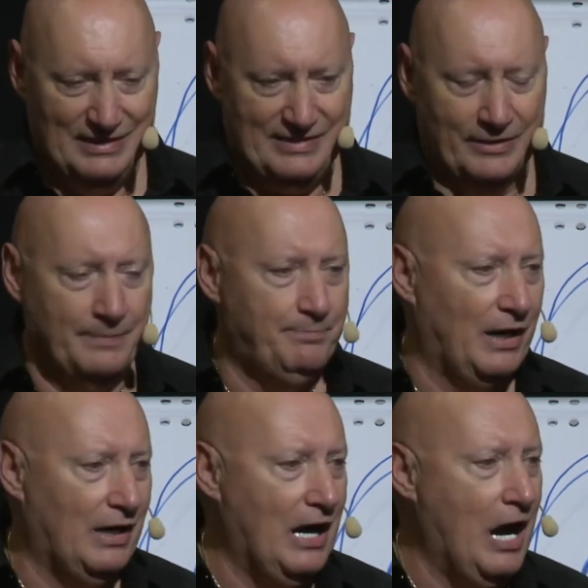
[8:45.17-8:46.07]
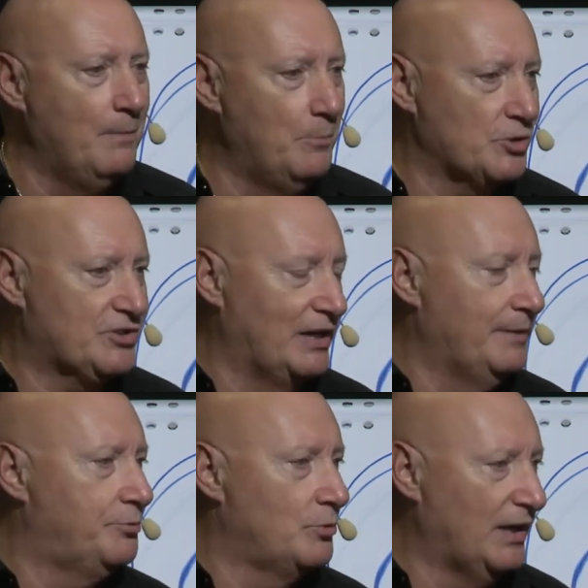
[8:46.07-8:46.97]
ce n'est pas un must
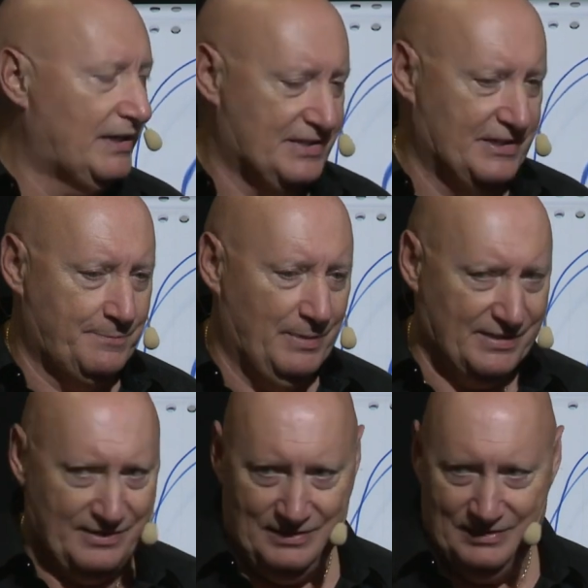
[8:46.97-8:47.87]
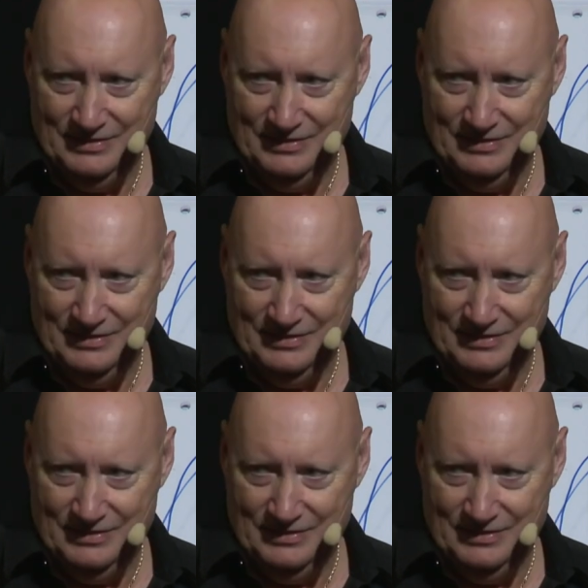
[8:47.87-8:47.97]
d'aller plus loin, qu'est-ce qui se passe